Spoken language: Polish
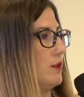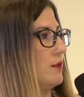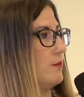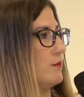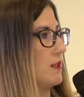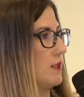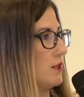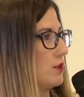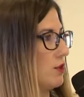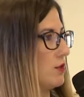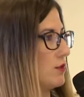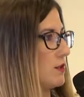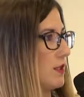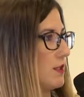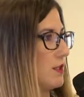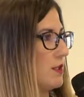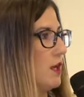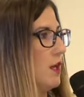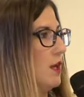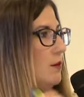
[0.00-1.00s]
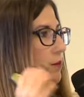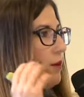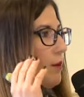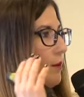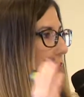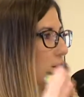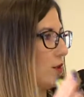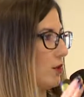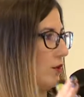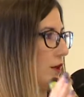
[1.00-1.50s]
tym zarządzać, bo
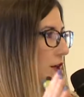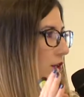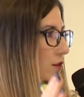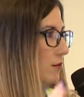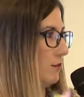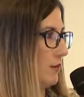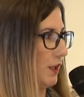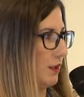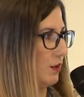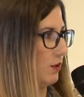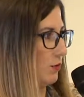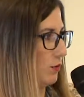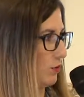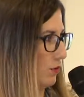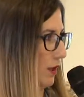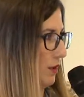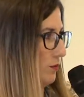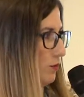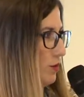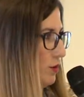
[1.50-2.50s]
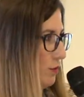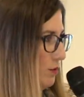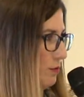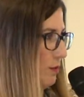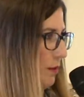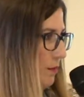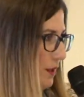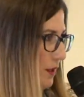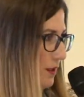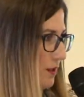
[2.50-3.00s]
mamy tylko jedną datę, o której musimy
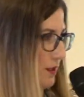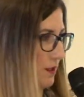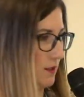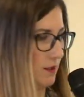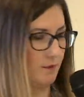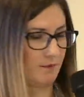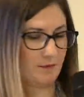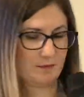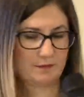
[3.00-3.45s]
pamiętać.